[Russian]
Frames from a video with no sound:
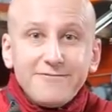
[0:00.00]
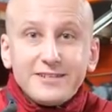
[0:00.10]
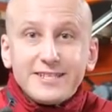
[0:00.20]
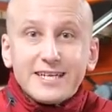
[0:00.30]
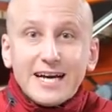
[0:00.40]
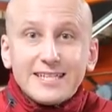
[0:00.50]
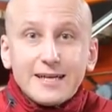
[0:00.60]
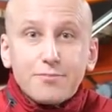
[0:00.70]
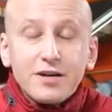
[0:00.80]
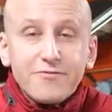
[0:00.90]
и
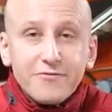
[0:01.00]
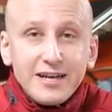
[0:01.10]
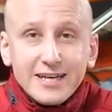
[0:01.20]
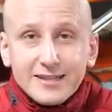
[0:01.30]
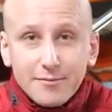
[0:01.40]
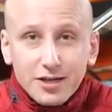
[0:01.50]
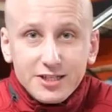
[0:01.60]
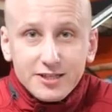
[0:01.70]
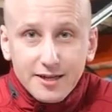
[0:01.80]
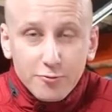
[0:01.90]
возникает обрыв в
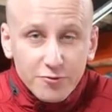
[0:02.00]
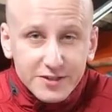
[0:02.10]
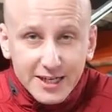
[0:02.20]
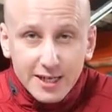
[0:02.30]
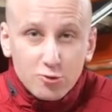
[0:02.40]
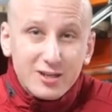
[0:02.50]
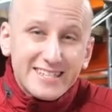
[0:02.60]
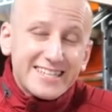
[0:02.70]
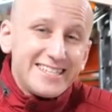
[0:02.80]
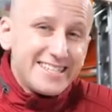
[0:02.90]
электромагнитной муфте,
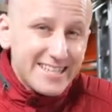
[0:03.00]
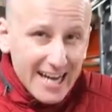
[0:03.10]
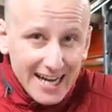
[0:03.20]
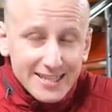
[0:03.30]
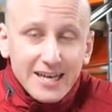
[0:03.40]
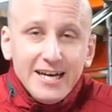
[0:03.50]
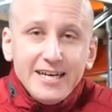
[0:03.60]
который соединяет